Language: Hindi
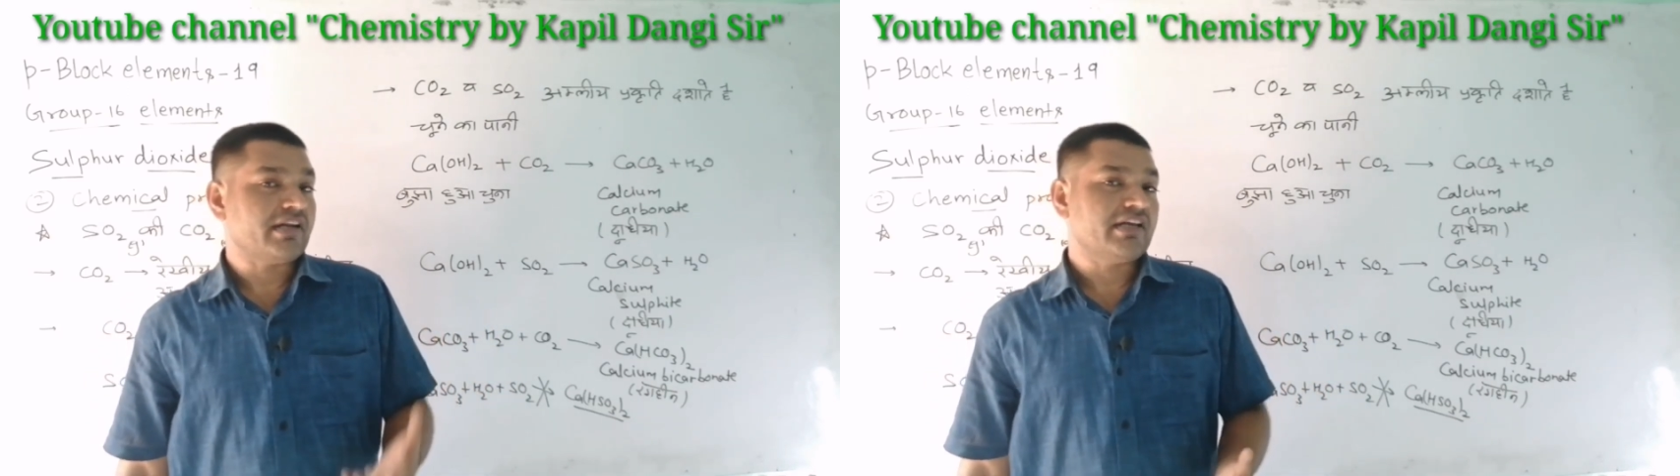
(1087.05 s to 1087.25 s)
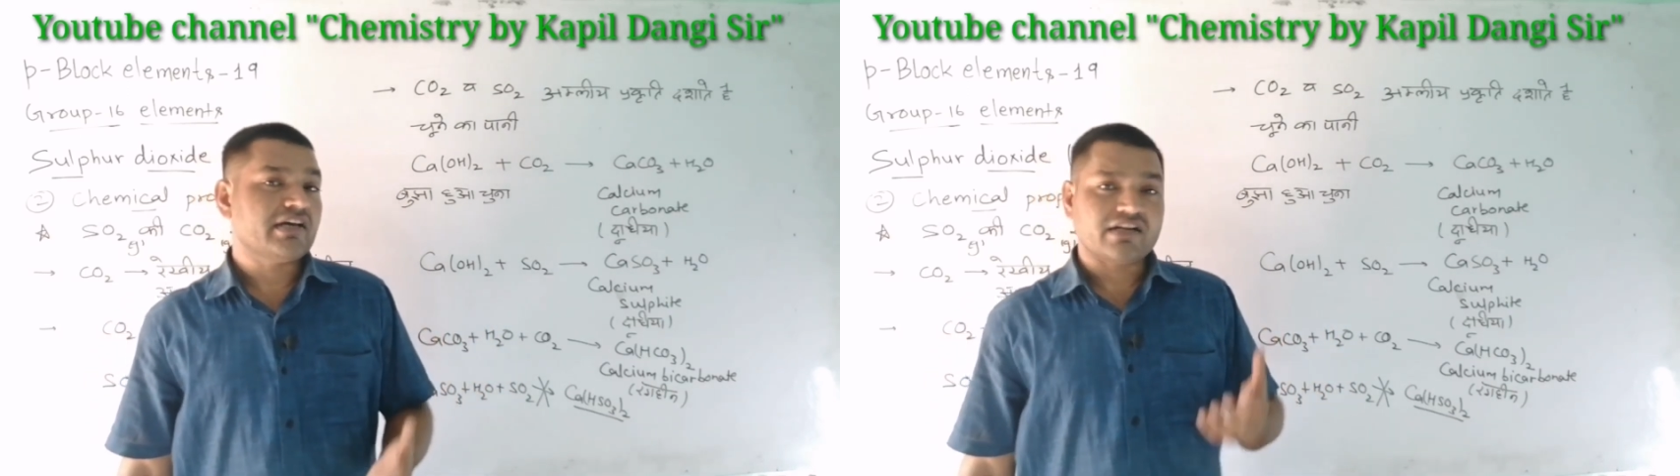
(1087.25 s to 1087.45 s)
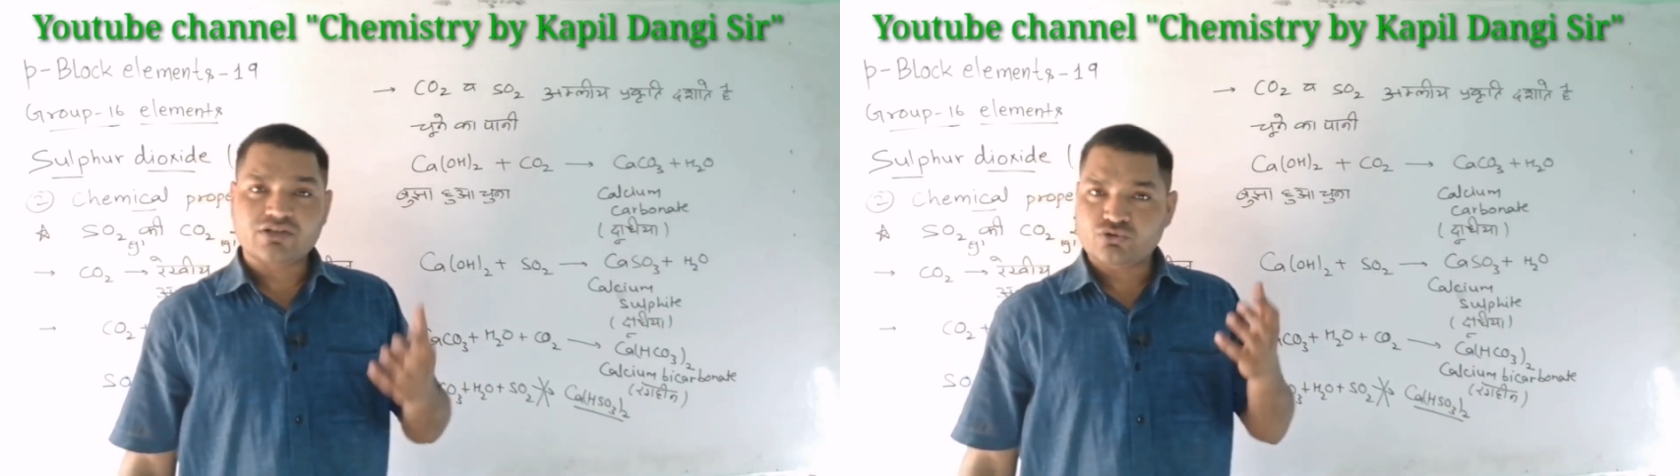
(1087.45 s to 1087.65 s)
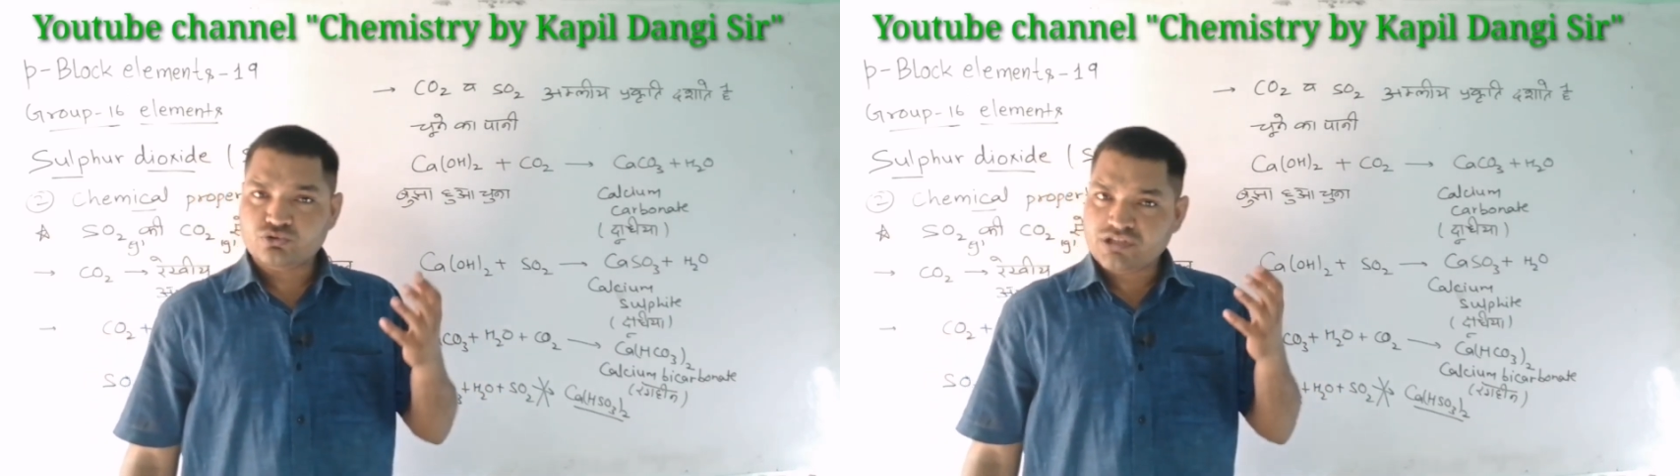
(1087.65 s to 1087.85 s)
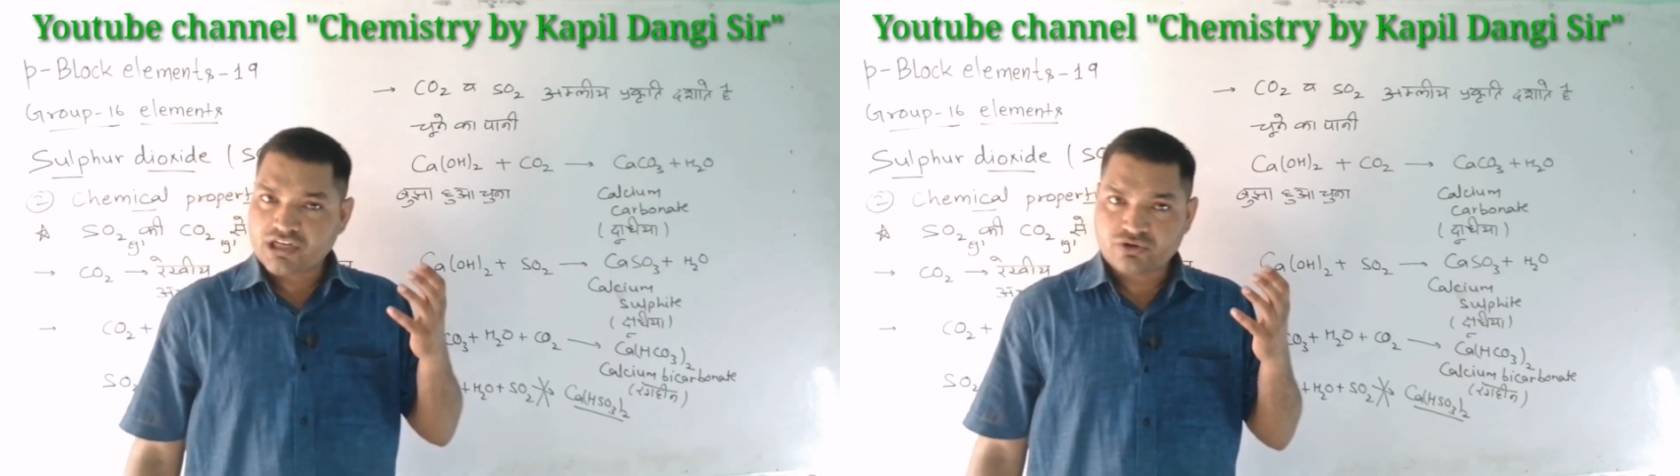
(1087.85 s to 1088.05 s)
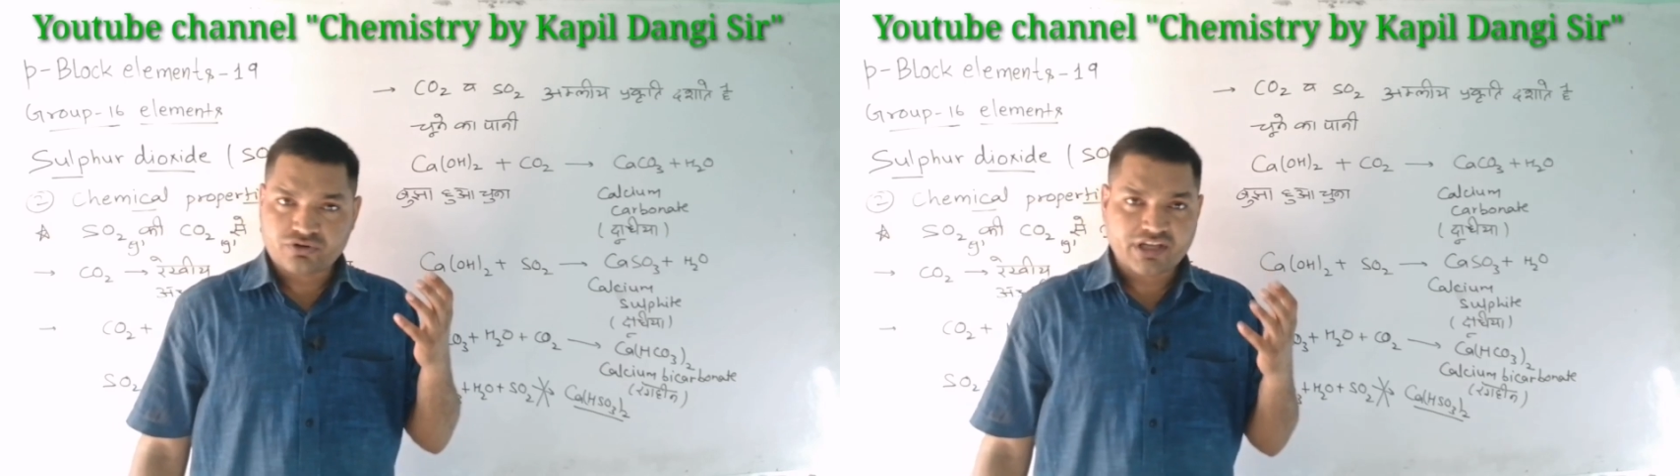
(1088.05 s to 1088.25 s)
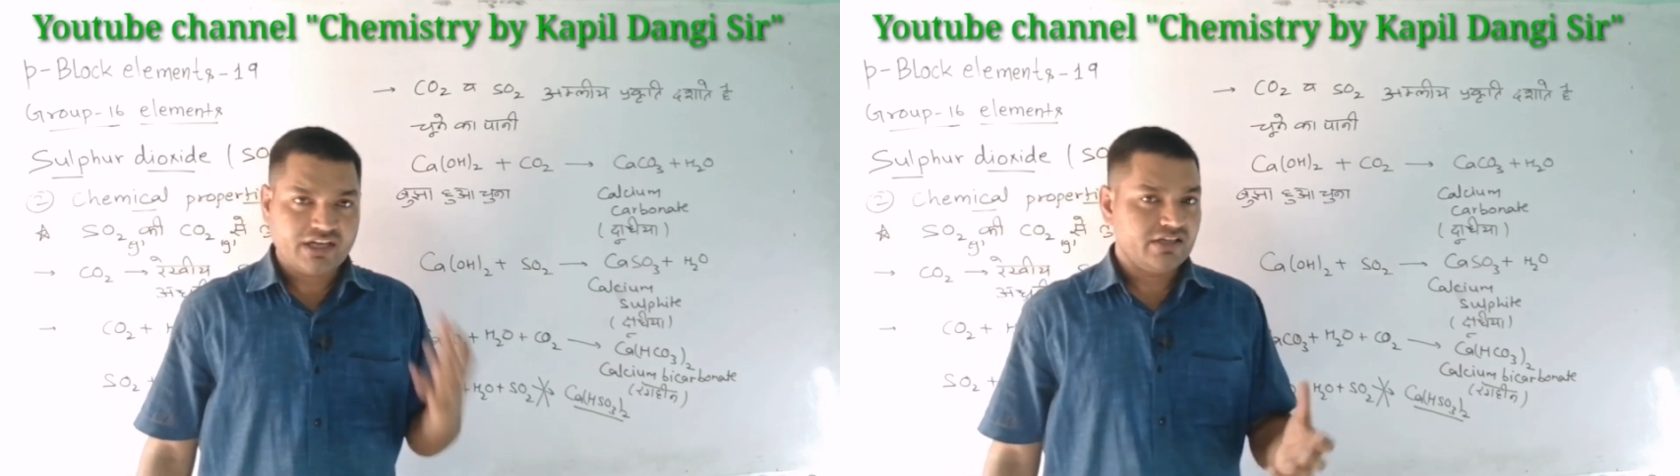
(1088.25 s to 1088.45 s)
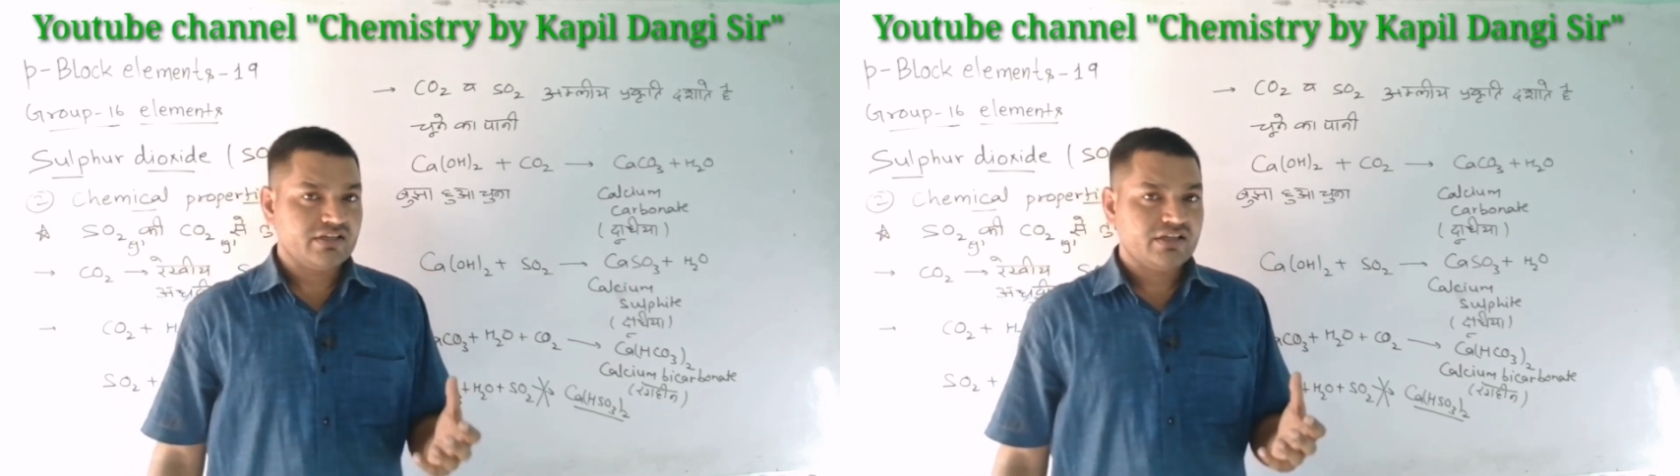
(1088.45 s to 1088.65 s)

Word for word: पानी का रंग दूधिया हो गया